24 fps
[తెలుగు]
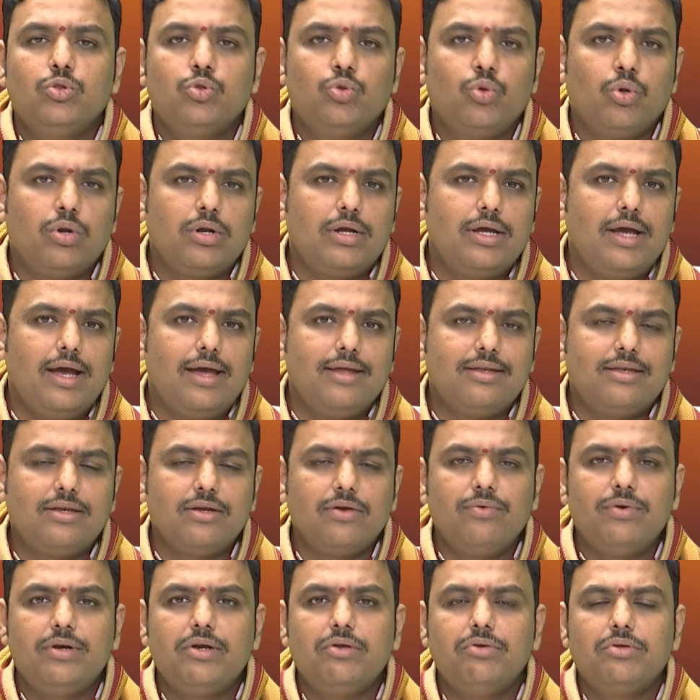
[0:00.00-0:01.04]
దుర్గాష్టకం
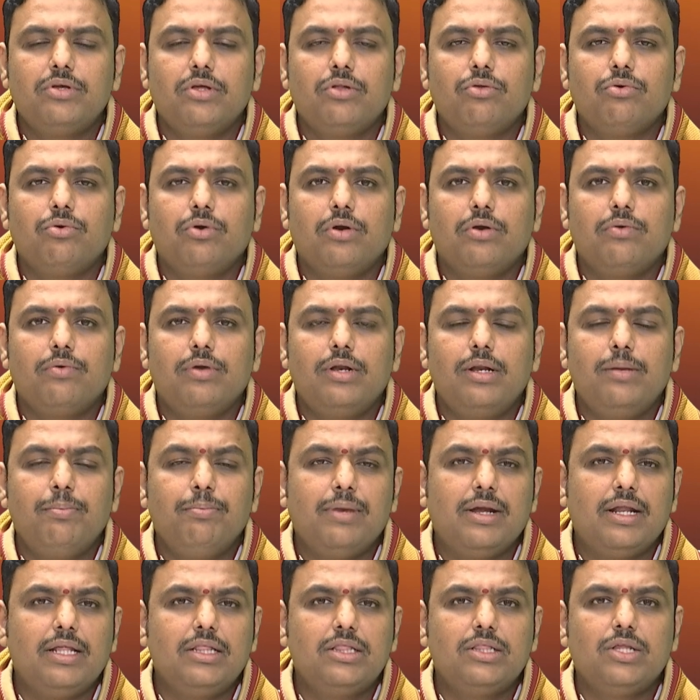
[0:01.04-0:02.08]
వంటివి చదువుకోవడం వల్ల
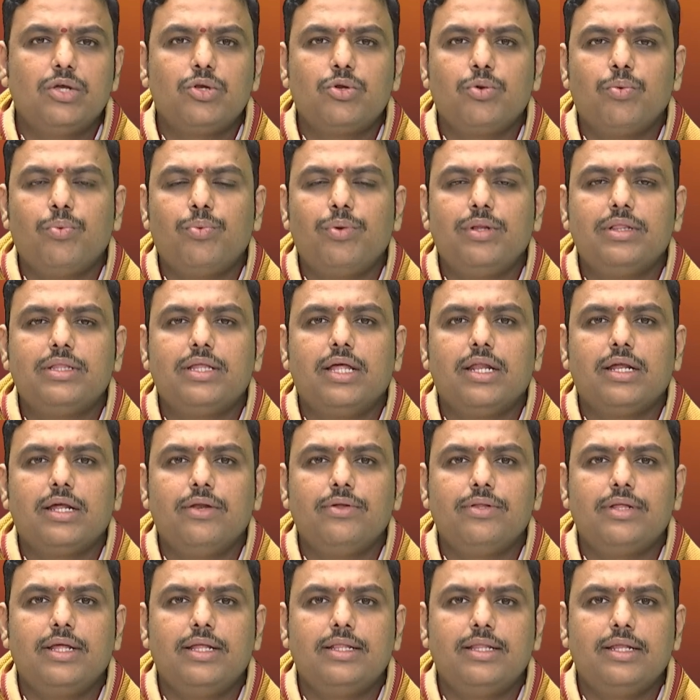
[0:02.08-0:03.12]
మరింత శుభ ఫలితాలు
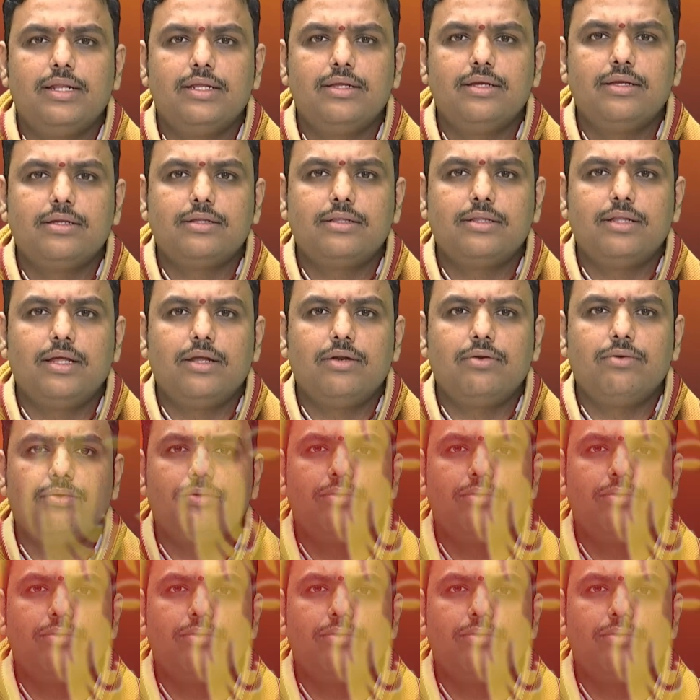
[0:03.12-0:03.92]
కలుగుతాయని తెలియజేస్తున్నాను